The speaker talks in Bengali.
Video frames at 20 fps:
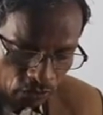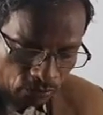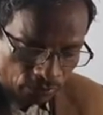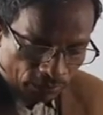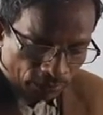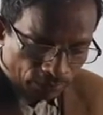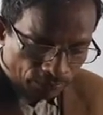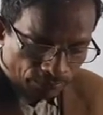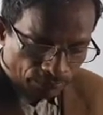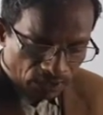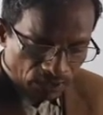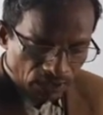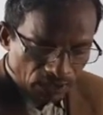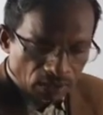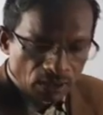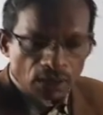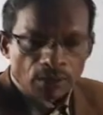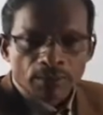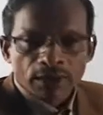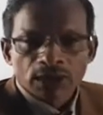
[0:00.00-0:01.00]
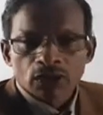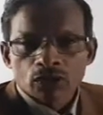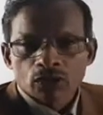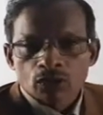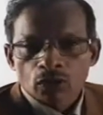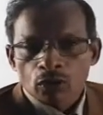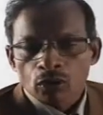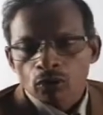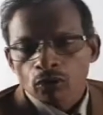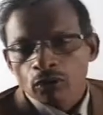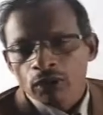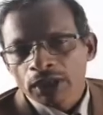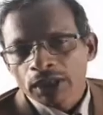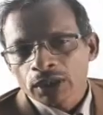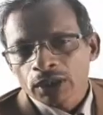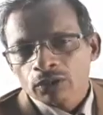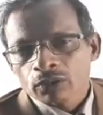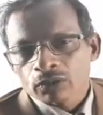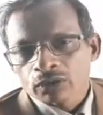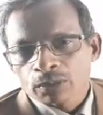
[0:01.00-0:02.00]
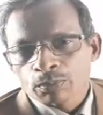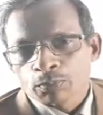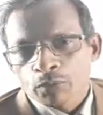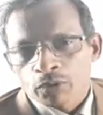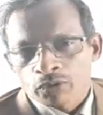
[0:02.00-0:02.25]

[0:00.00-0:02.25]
মাধ্যমে আমাদের জনগণের নিকট যে